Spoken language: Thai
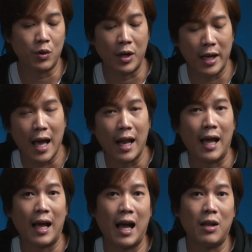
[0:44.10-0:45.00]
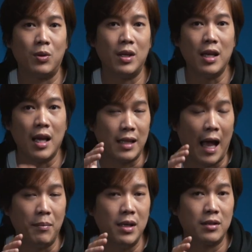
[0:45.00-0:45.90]
ตัวนี้ราคาอยู่ที่ สา
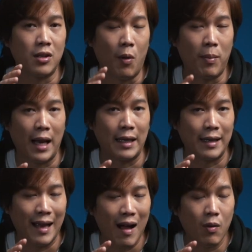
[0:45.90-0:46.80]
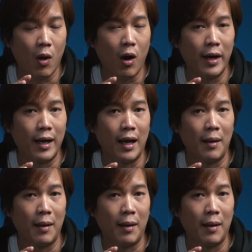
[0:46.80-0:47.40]
มหมื่นสองพันเก้าร้อย นะค